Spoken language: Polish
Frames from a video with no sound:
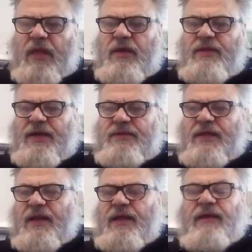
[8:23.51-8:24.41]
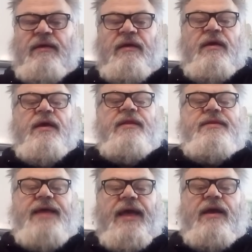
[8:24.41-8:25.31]
i tak dalej.
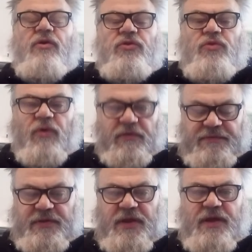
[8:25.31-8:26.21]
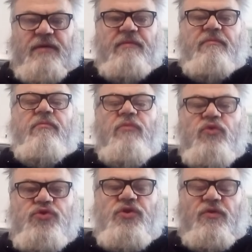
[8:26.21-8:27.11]
Te kotłownie
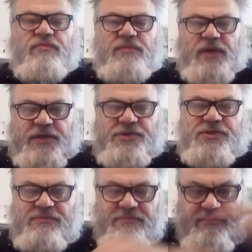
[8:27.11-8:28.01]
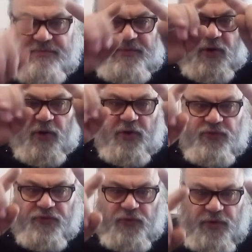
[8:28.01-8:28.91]
muszą mieć
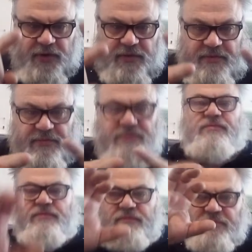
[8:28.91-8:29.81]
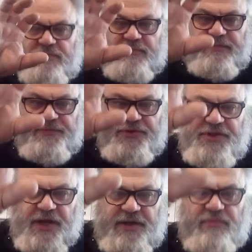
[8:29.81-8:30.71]
otwór w
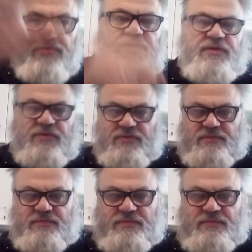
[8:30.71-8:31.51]
ścianie budynku,